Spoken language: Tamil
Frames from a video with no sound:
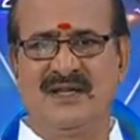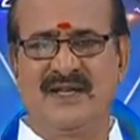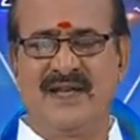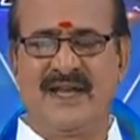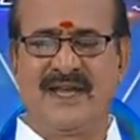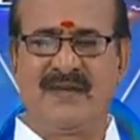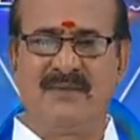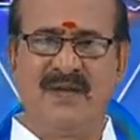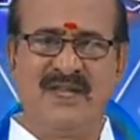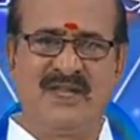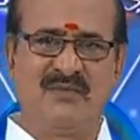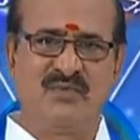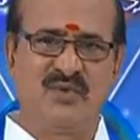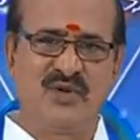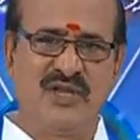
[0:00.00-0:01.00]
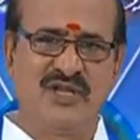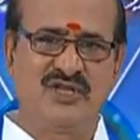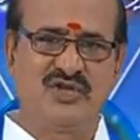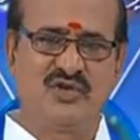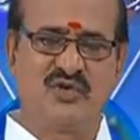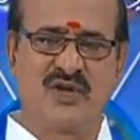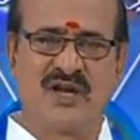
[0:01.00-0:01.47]
என்றைக்குமே இந்த புதன்
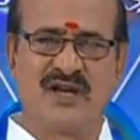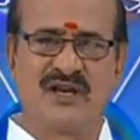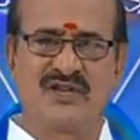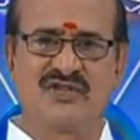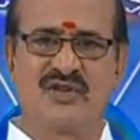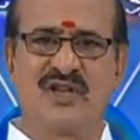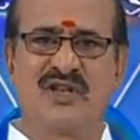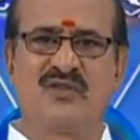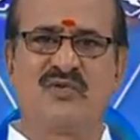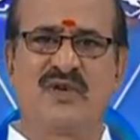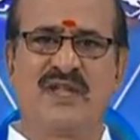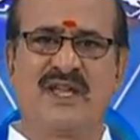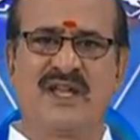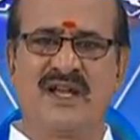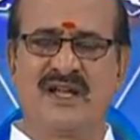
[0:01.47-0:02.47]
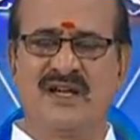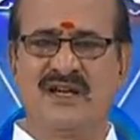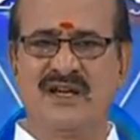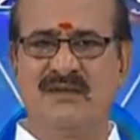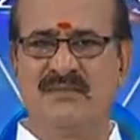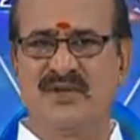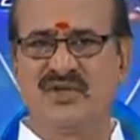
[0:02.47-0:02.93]
சுக்கரன் என்று சொல்லக்கூடிய
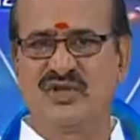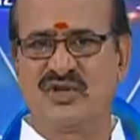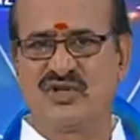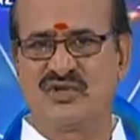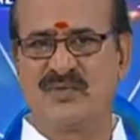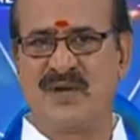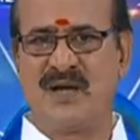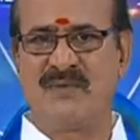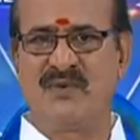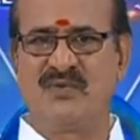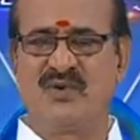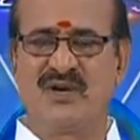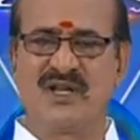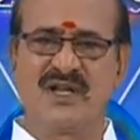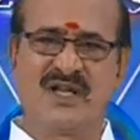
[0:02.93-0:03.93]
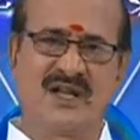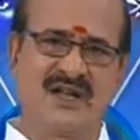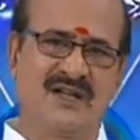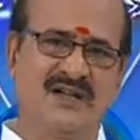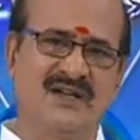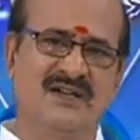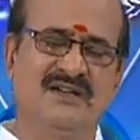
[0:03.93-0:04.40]
கிரகங்கள் மித்ர சுபாவம் கொண்ட
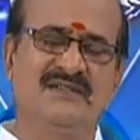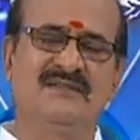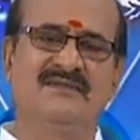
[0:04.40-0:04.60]
கிரகங்கள்